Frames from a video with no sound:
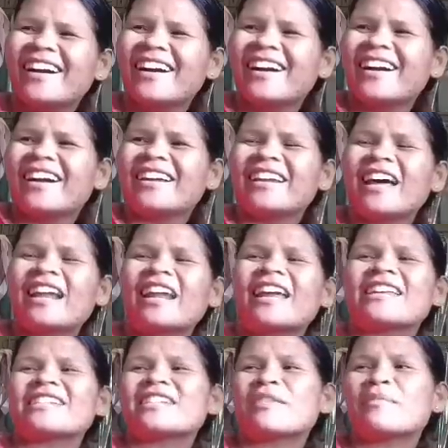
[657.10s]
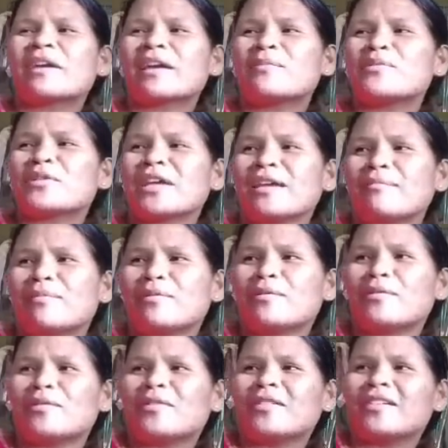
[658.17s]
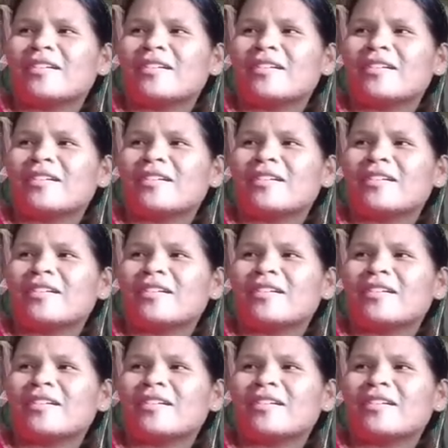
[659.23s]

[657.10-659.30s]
Oh, Narais na magkibok kibo oh,